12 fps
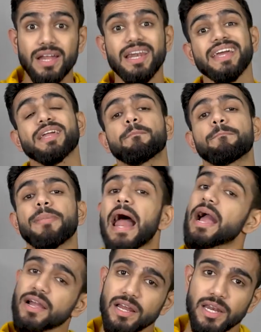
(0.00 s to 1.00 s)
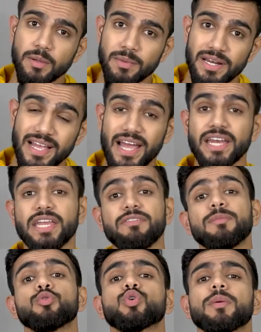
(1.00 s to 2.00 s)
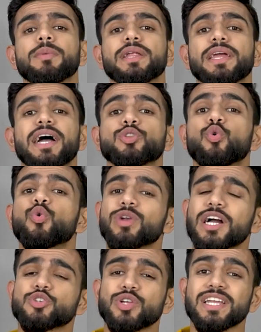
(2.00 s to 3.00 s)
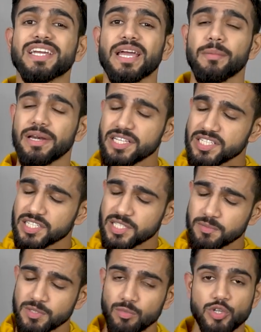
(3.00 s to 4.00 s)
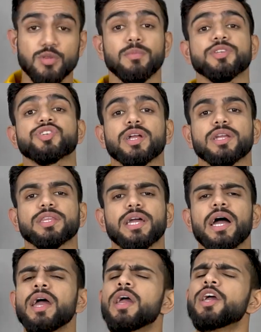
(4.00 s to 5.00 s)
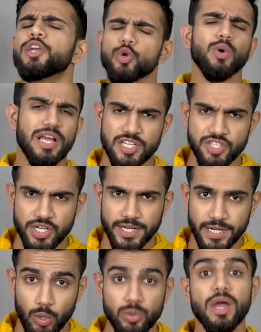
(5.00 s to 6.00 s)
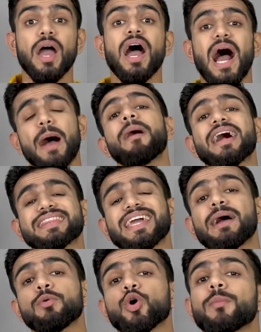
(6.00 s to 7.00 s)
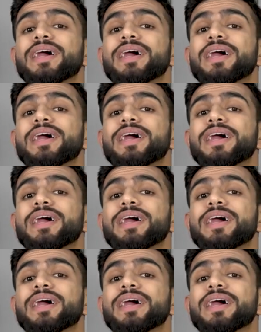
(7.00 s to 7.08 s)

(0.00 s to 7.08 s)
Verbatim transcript: लेकिन ब्लैक का लिंक मिल गया है नेवी ब्लू का मिल गया है तो उनका जो लिंक है मैंने नीचे डिस्क्रिप्शन बॉक्स में मेंशन कर दिया है यू गाइस कैन चेक इट आउट अब आते हैं हम लोग